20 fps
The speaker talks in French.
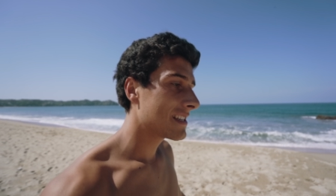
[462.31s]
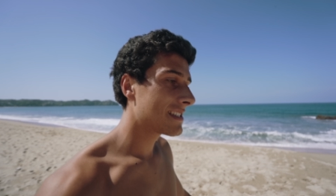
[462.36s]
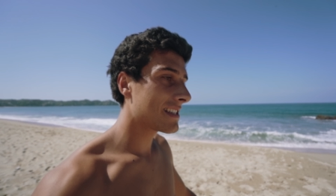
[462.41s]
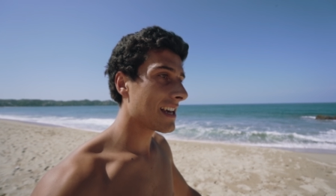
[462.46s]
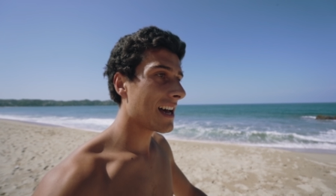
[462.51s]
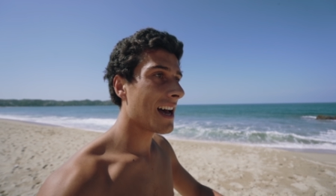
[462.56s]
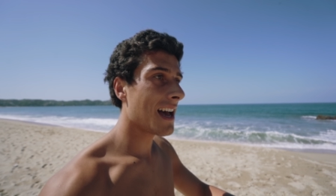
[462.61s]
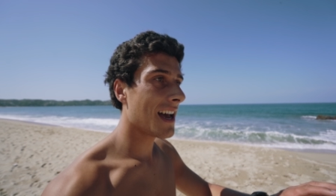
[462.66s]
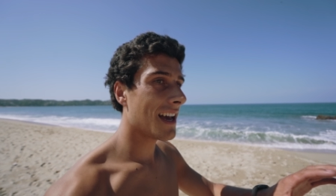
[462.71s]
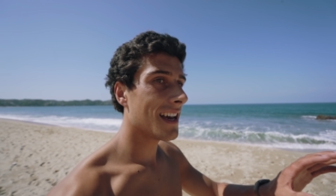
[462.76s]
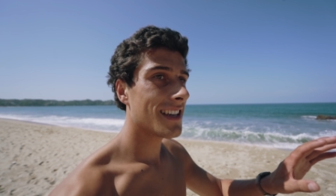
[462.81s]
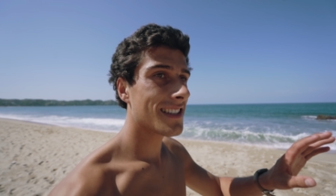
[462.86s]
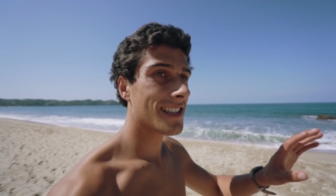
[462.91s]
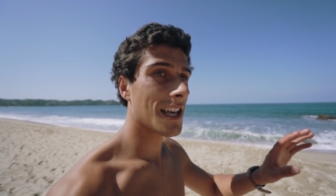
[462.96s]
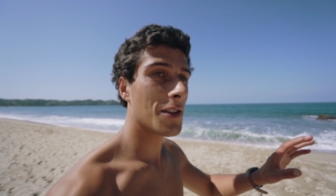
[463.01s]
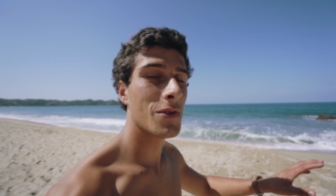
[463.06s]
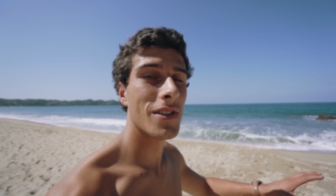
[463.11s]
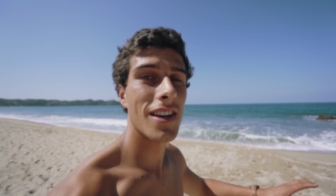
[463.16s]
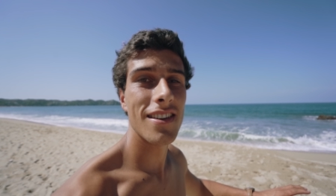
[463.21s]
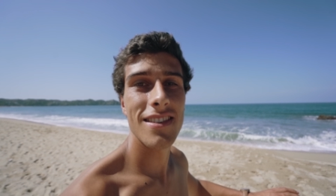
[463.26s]
Ça,
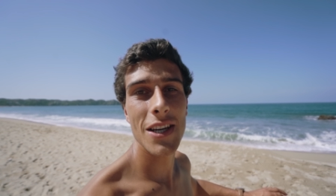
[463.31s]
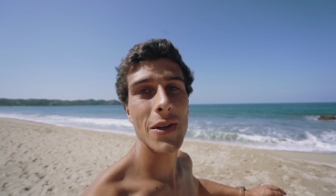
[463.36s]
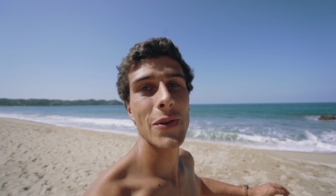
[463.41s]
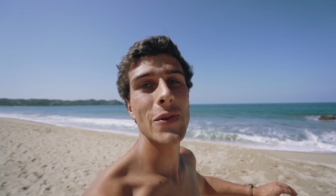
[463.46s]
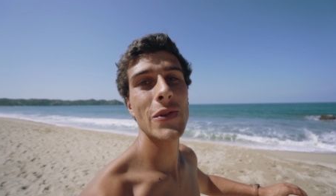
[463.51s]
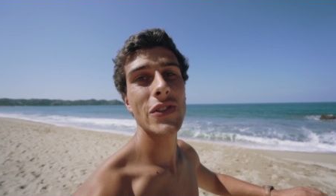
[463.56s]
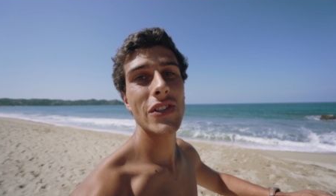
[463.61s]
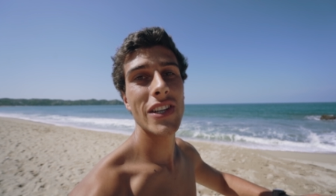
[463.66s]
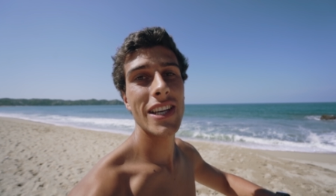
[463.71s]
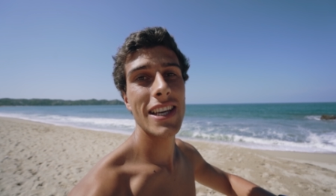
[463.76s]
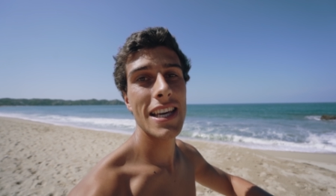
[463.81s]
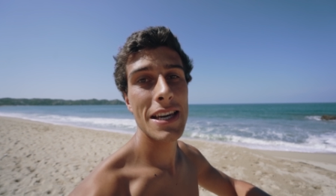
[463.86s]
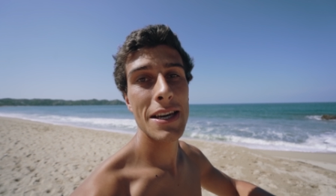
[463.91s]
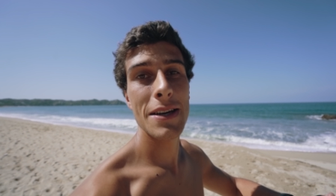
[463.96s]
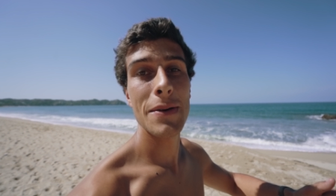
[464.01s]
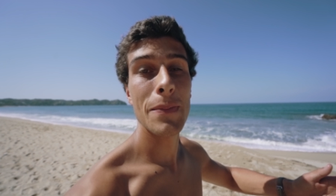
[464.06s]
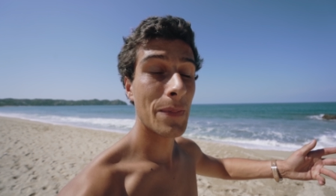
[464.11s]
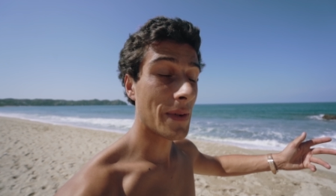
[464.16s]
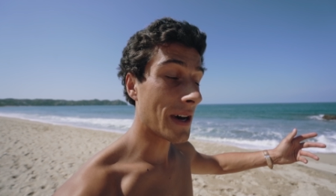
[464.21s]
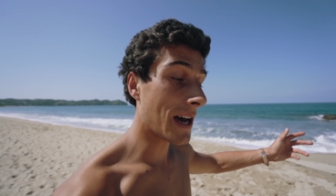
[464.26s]
ça nous a été
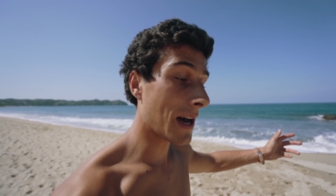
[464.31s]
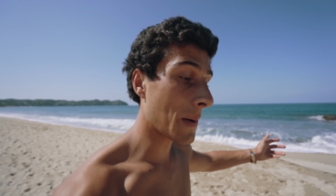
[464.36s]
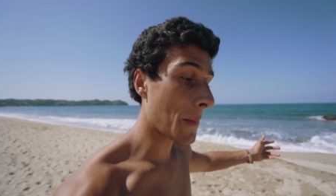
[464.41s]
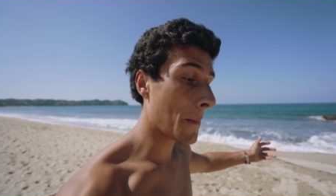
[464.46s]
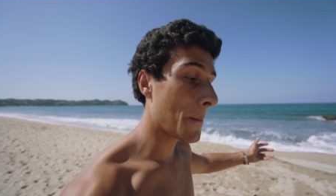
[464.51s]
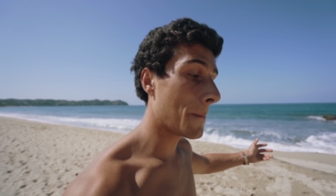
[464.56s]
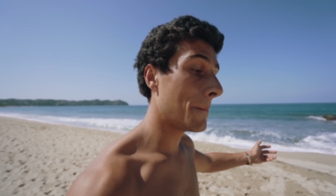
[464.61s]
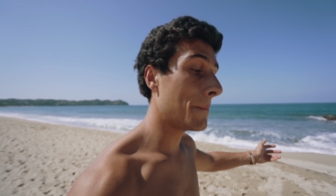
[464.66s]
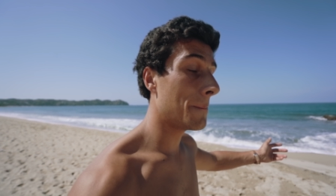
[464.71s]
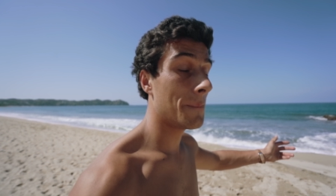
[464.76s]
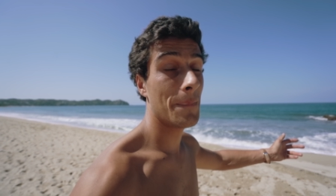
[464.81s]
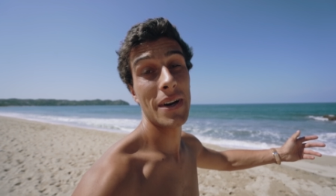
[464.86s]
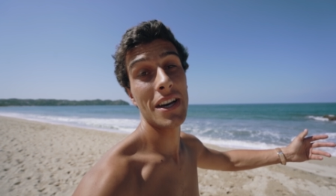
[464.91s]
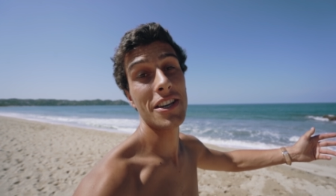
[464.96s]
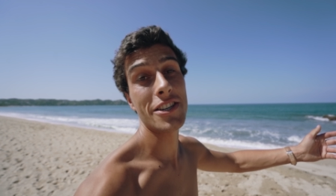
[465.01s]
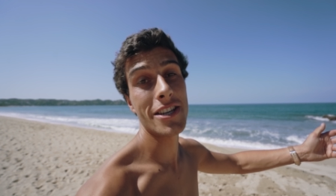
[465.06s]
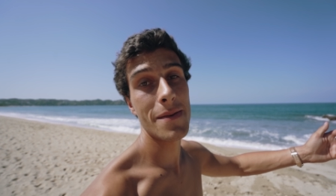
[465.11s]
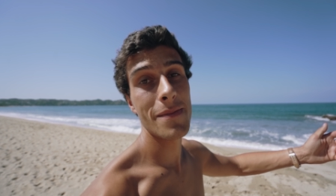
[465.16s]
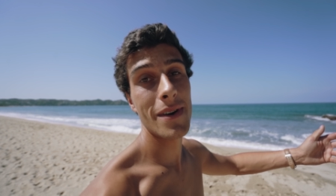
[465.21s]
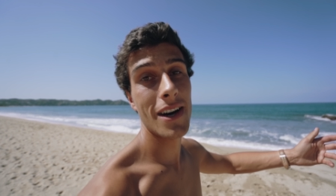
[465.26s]
conseillé par
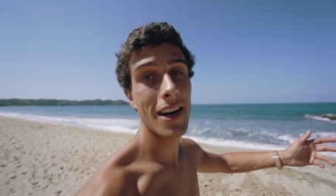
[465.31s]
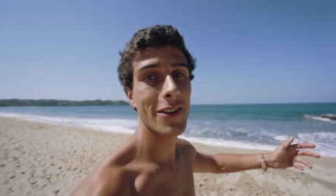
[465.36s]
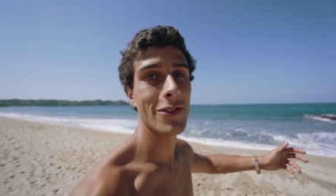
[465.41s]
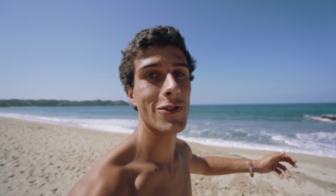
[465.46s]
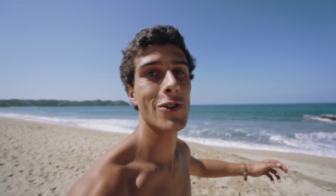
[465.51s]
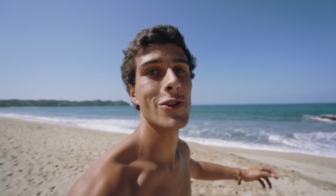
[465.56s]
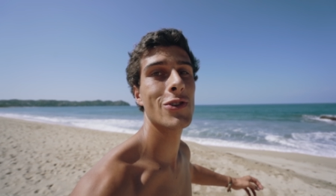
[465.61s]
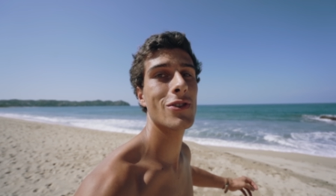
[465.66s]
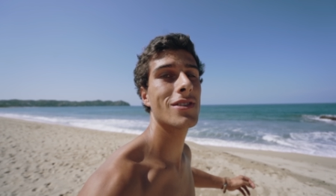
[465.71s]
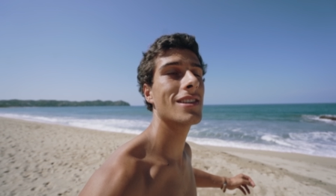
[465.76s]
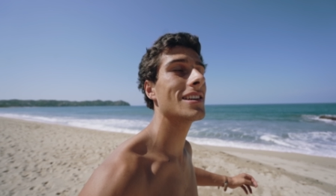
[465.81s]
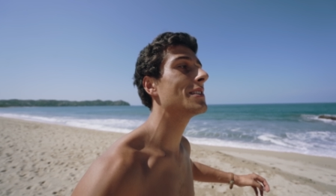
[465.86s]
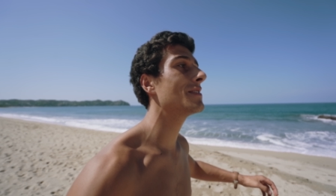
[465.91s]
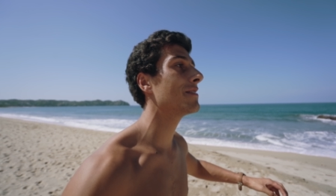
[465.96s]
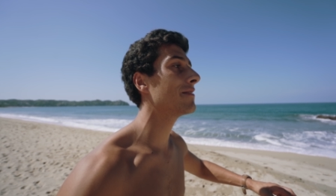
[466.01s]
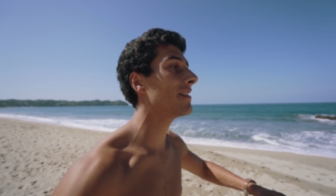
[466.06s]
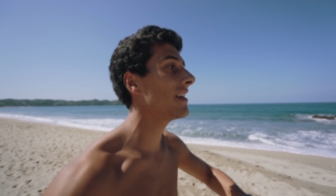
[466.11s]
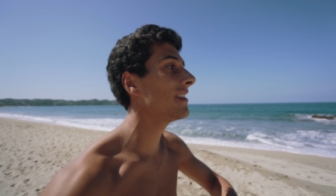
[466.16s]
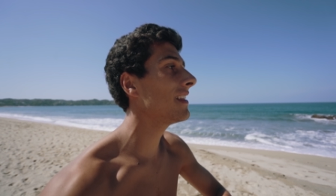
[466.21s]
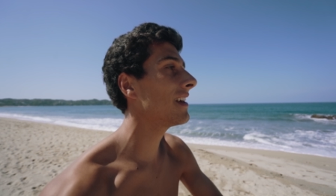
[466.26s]
Benjamin de Josette
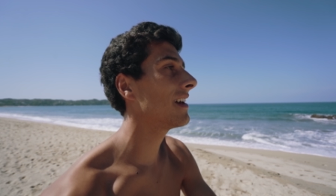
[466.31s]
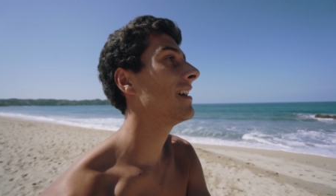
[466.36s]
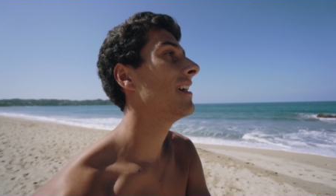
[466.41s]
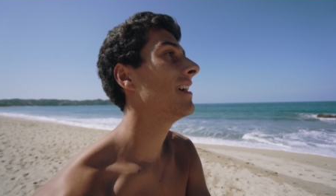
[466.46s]
Zevan.